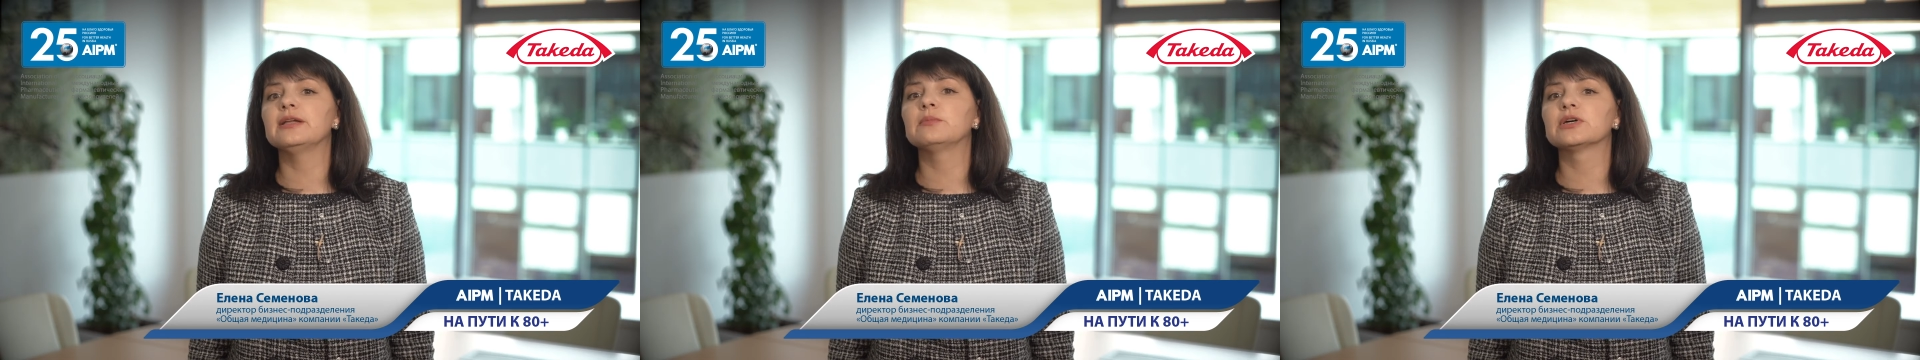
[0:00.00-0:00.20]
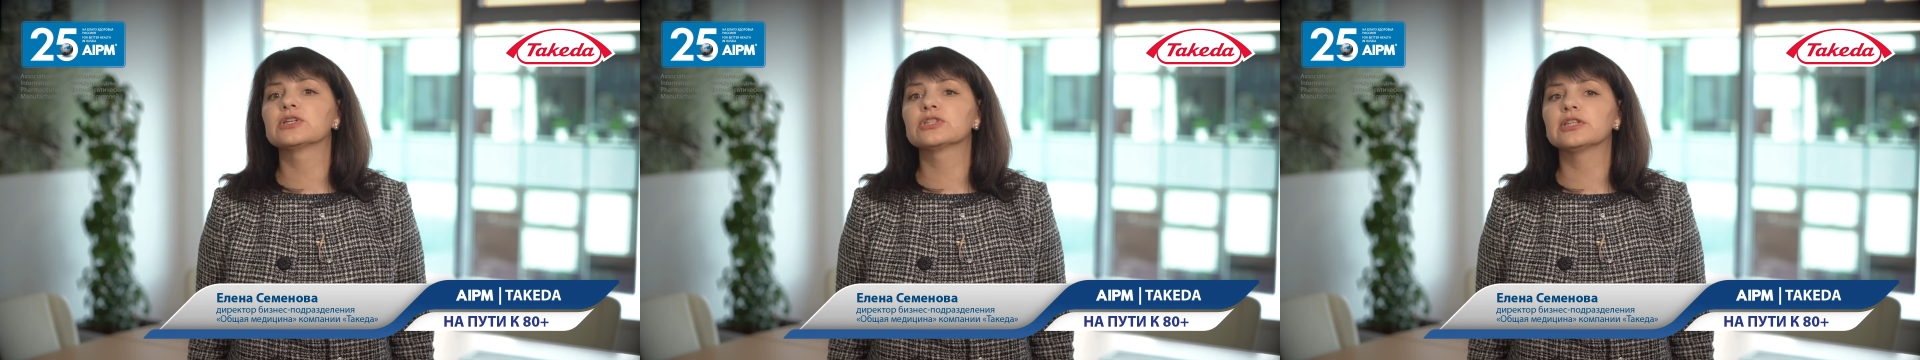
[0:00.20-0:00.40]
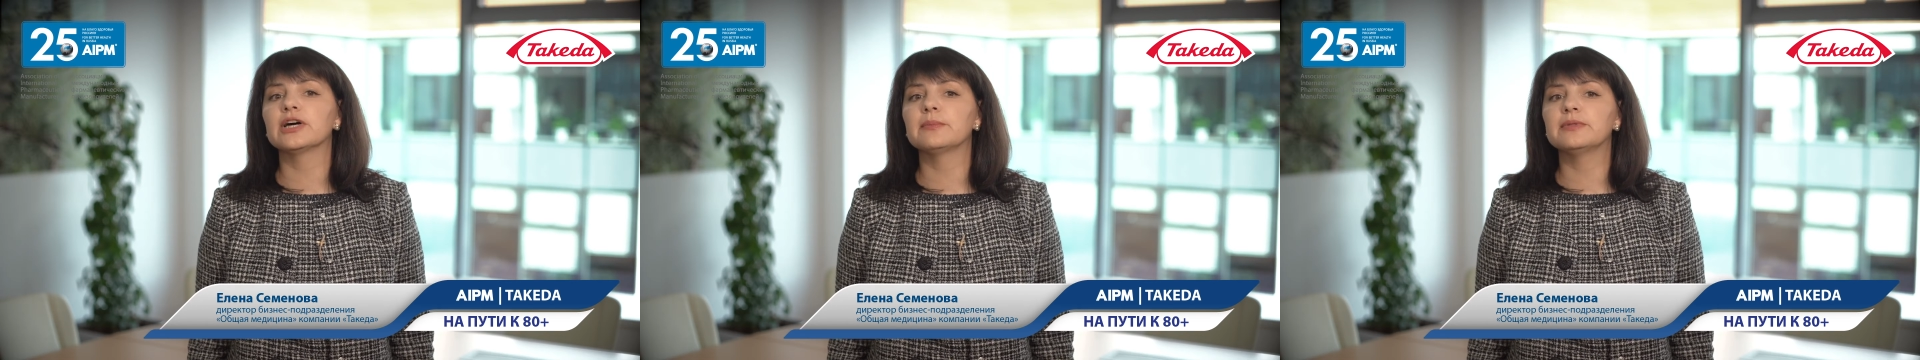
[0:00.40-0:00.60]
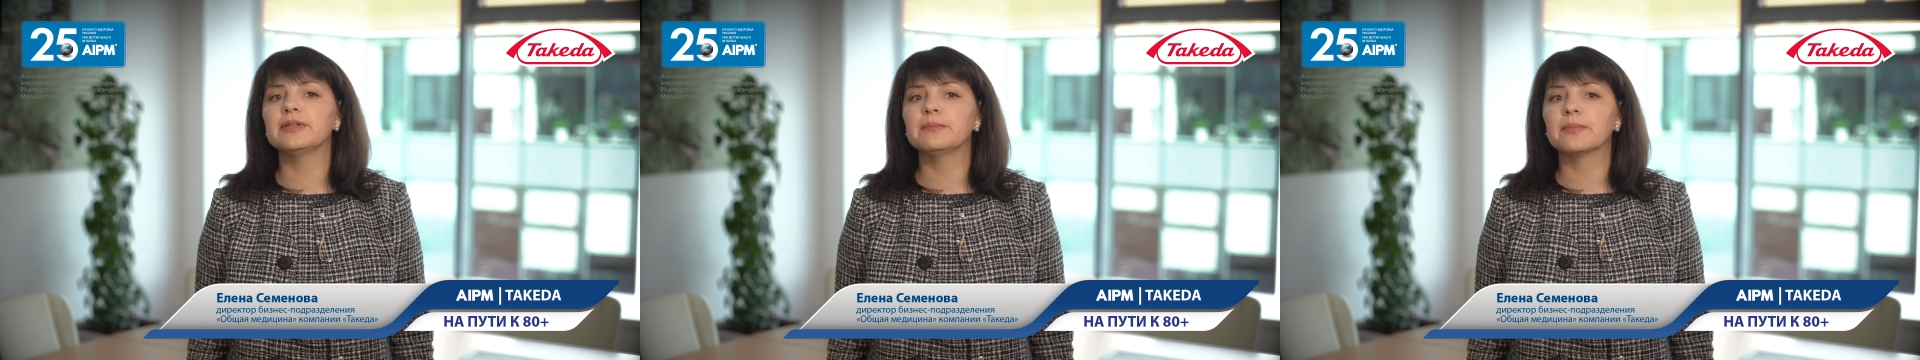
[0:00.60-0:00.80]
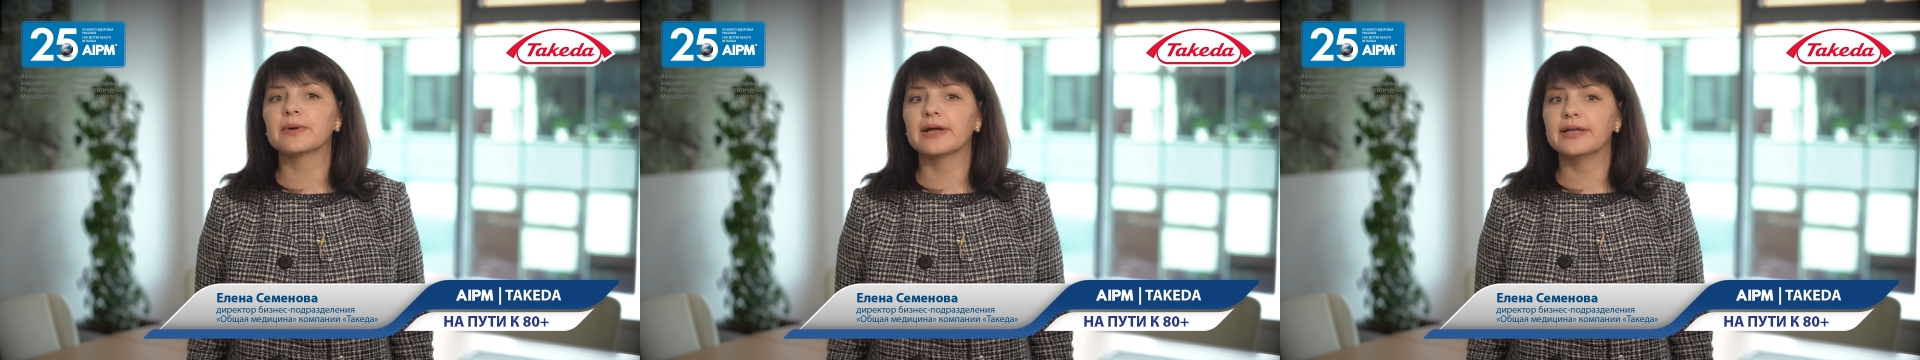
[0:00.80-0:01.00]

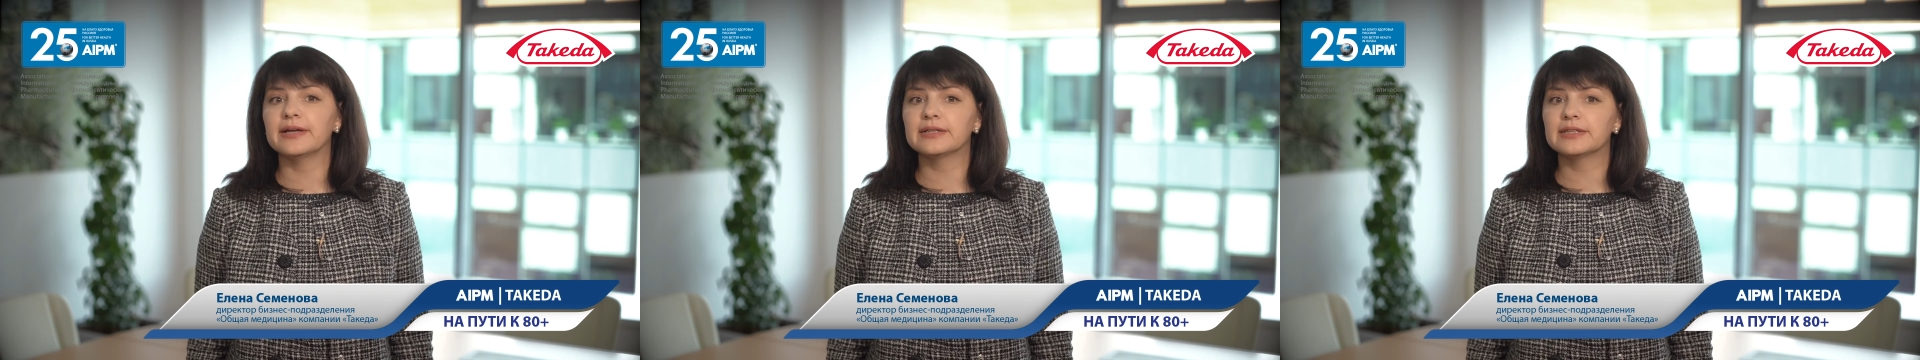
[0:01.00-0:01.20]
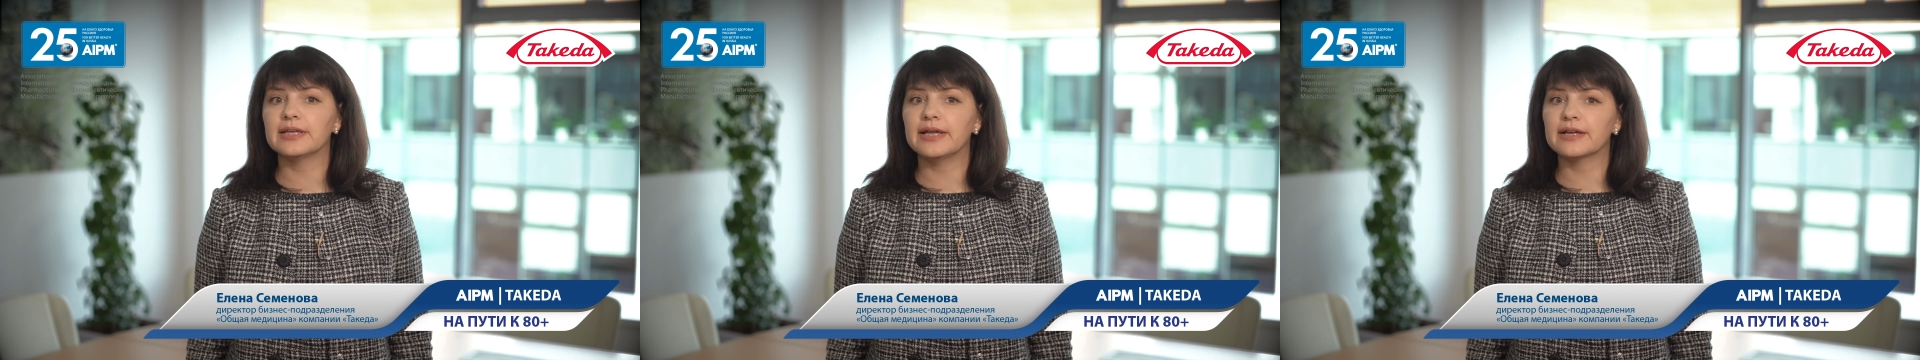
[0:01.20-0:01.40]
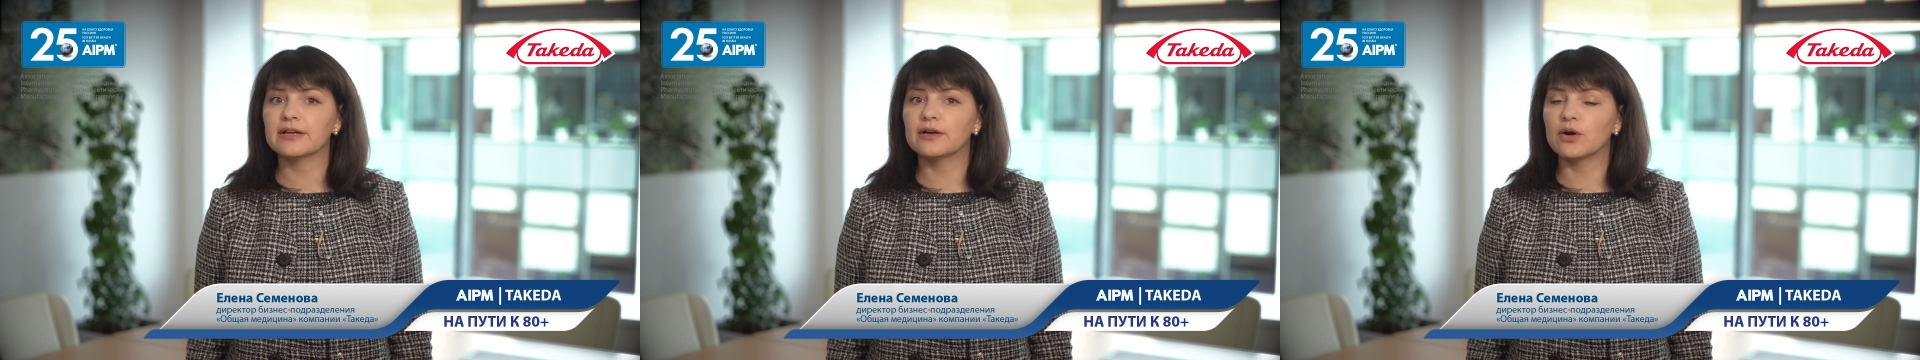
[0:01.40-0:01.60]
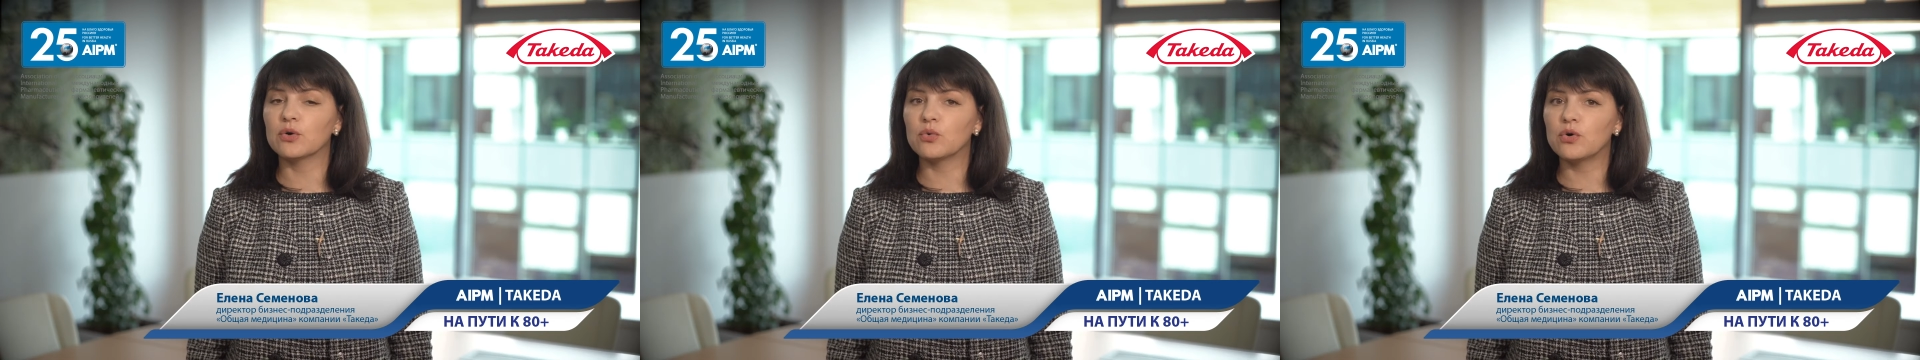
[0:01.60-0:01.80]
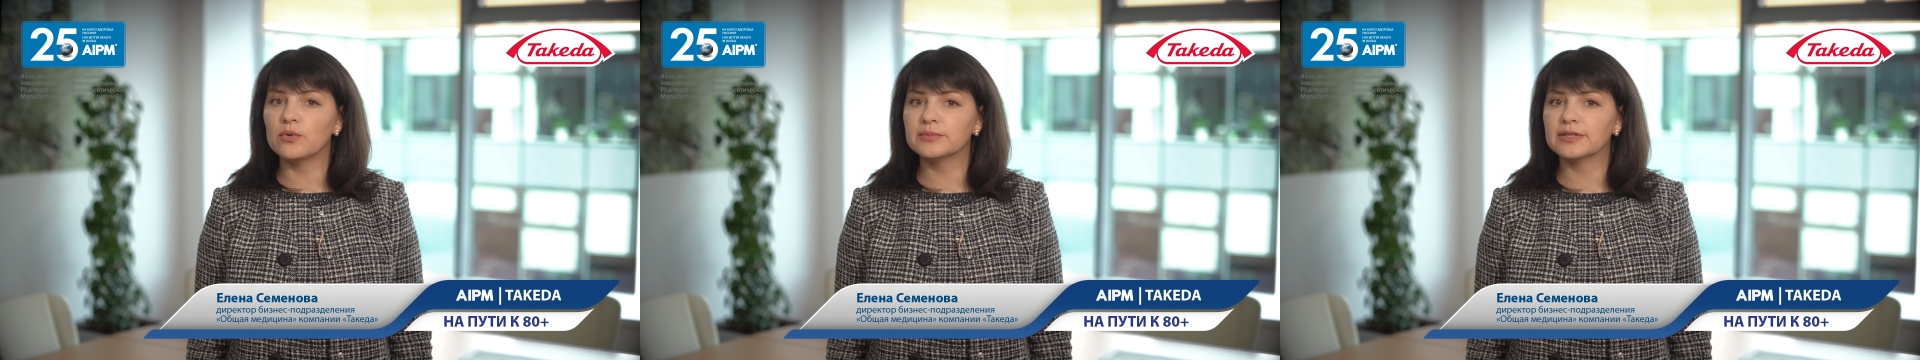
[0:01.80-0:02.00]
масштабный проект
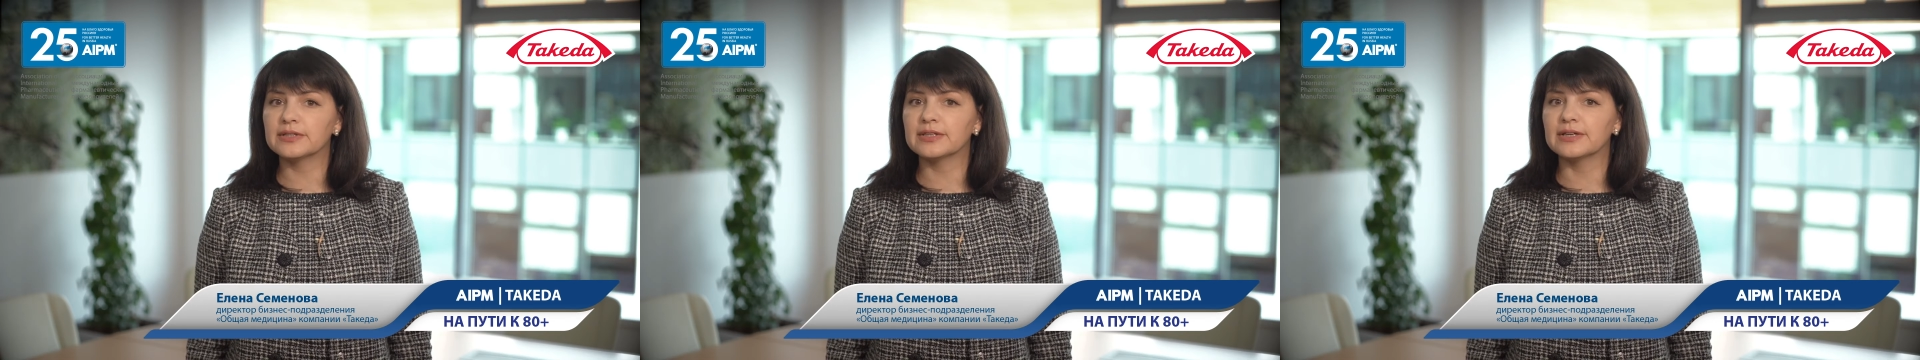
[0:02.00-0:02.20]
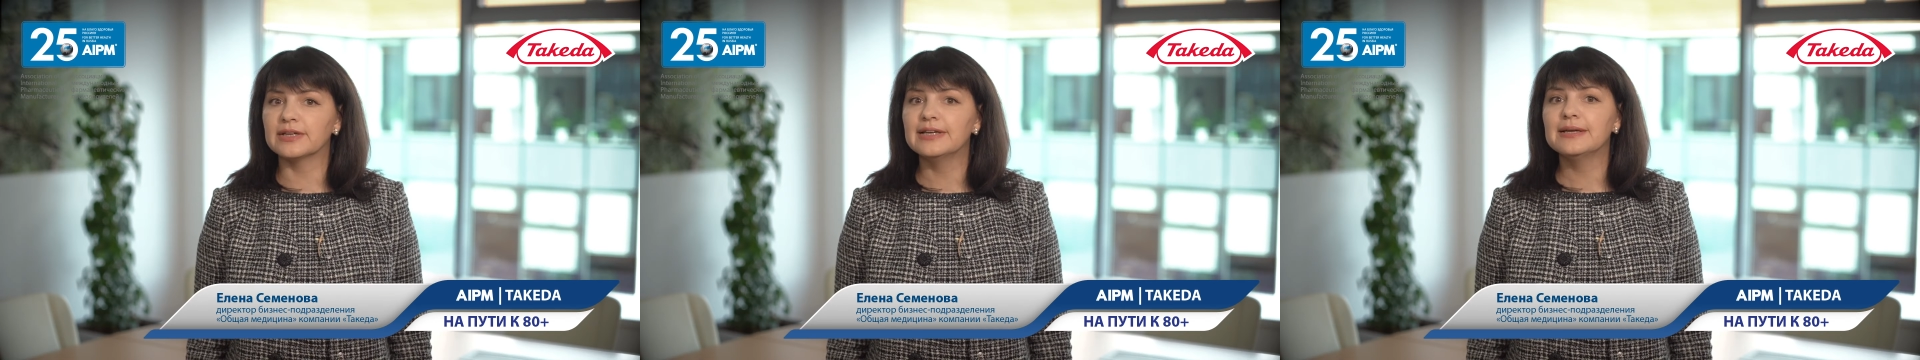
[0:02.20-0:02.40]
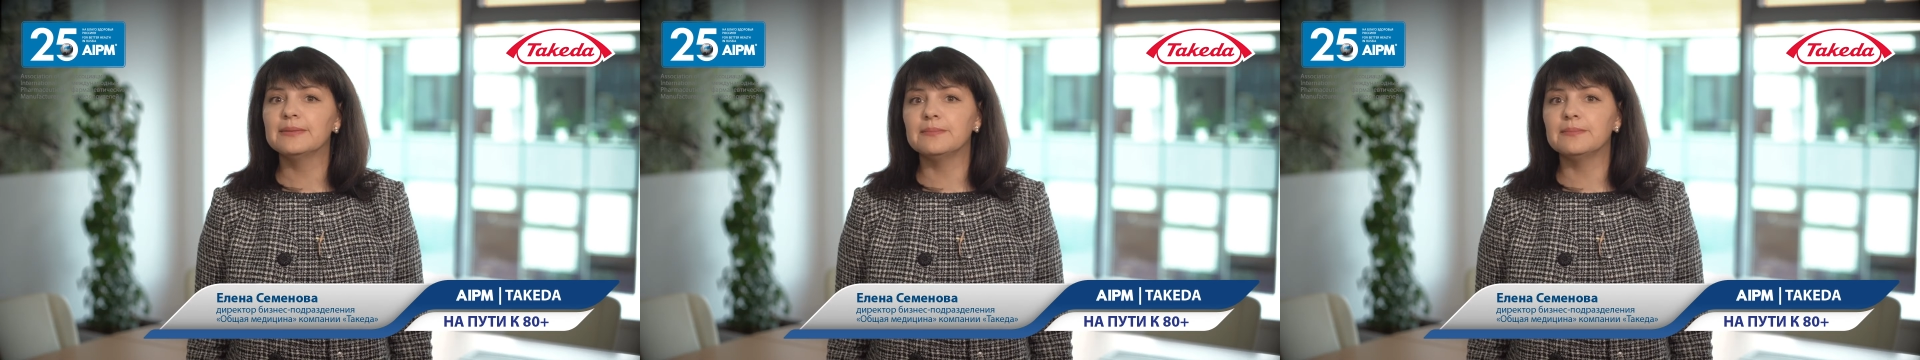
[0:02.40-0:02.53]
«Эргокомната.